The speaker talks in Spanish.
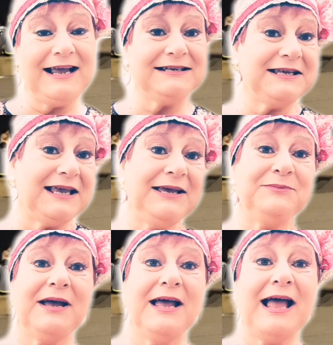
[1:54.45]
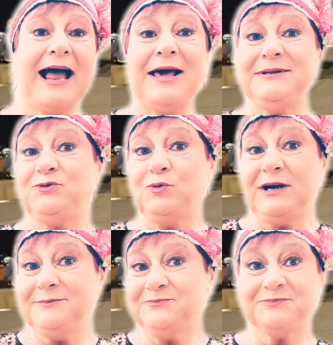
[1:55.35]
Así que a la
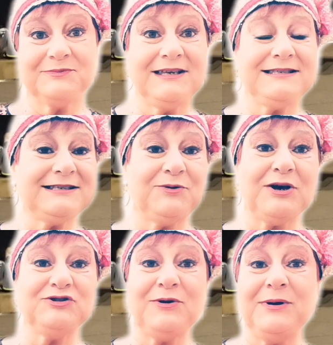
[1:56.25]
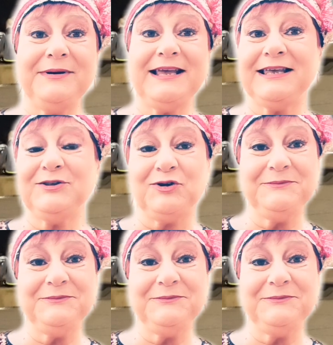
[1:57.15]
aventura, Quise hacer una cosa nueva y aquí estoy.